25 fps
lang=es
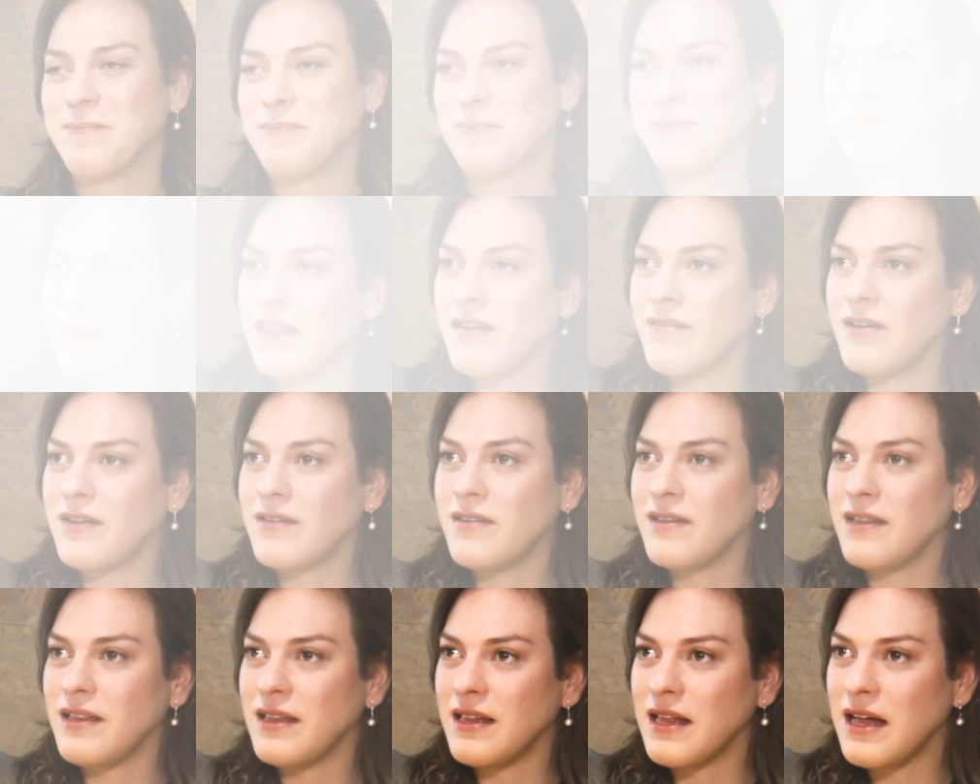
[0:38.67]
La
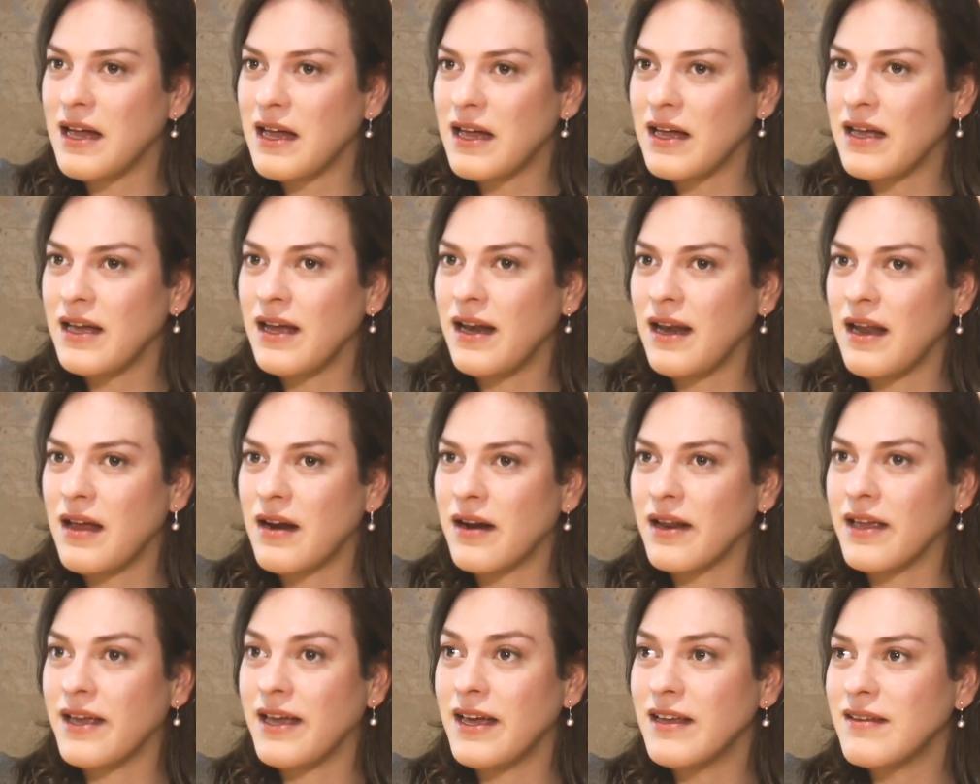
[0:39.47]
diversidad es la
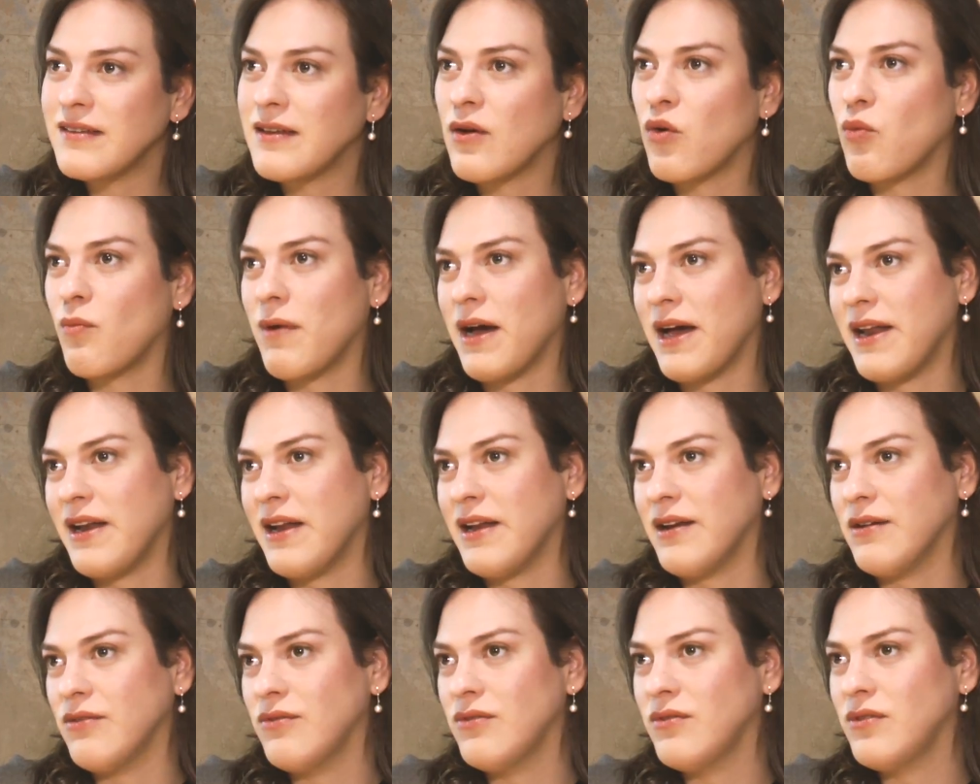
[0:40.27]
riqueza humana,
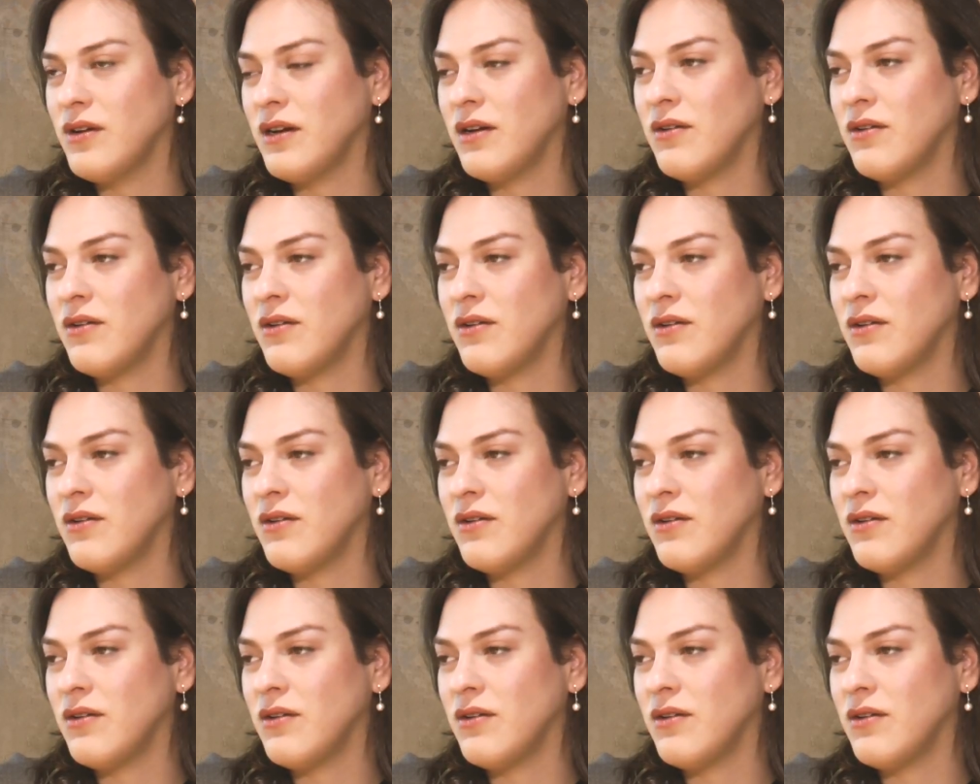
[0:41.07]
¿no?